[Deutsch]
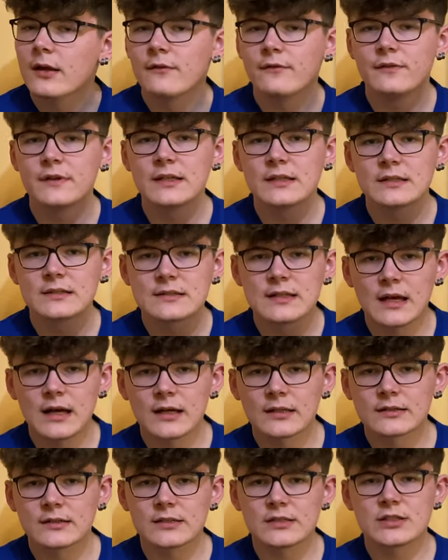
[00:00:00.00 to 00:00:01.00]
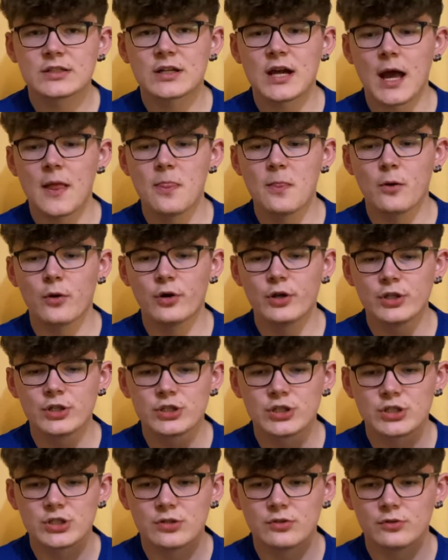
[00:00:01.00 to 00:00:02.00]
Wie gesagt, ich kann
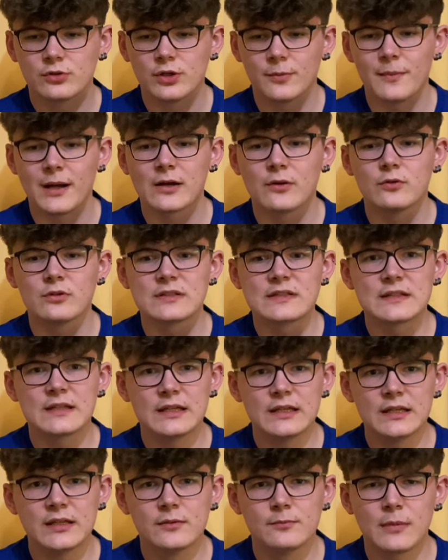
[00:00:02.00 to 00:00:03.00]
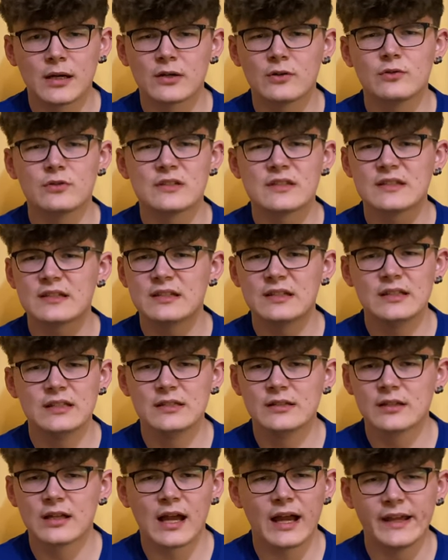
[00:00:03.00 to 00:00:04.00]
euch, oder Mangosteen,
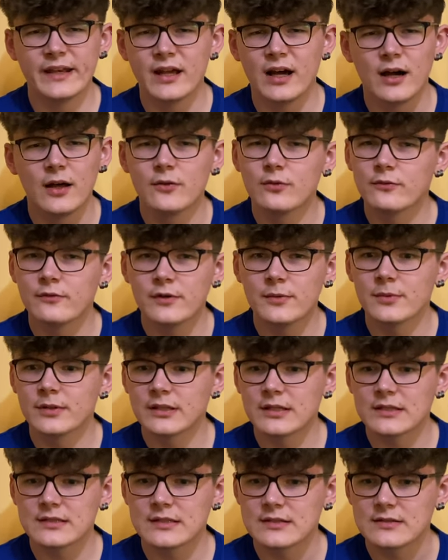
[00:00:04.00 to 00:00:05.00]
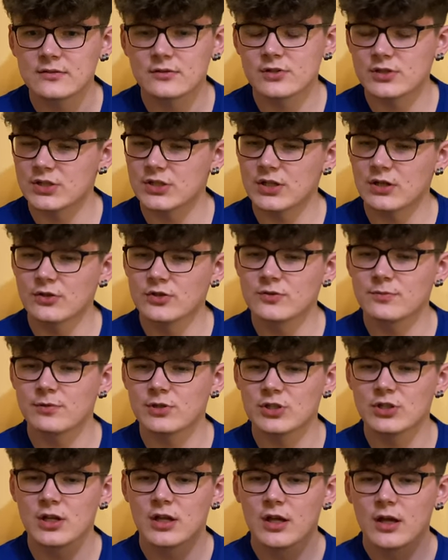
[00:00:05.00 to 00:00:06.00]
Mangostin, keine Ahnung, wie man das jetzt so richtig ausspricht.